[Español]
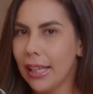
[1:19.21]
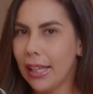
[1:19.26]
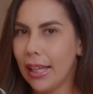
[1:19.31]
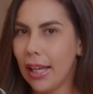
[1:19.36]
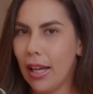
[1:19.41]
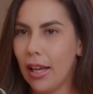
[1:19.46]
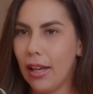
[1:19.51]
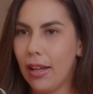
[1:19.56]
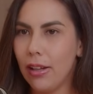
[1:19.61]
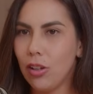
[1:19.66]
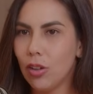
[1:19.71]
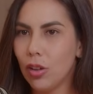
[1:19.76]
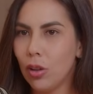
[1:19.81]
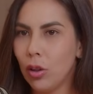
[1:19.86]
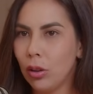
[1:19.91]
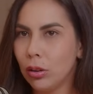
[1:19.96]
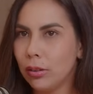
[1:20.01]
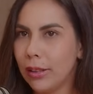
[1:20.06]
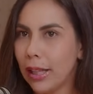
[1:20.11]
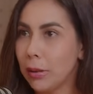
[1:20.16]
que
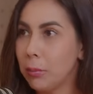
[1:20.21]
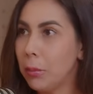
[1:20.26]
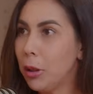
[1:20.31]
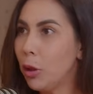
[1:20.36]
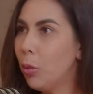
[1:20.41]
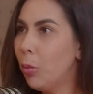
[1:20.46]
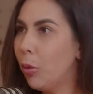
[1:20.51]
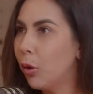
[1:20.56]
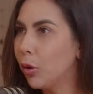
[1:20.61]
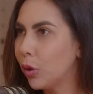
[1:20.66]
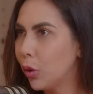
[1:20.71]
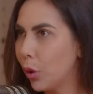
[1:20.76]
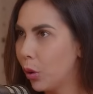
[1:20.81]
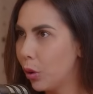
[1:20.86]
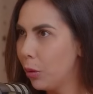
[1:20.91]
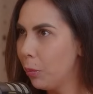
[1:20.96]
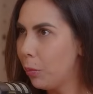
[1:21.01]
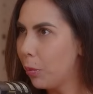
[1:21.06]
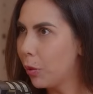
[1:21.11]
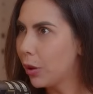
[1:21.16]
yo te admiro un
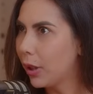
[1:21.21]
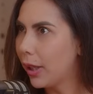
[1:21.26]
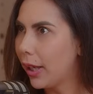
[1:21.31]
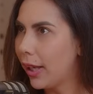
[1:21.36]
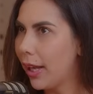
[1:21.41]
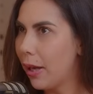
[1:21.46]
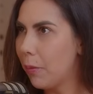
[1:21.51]
montón porque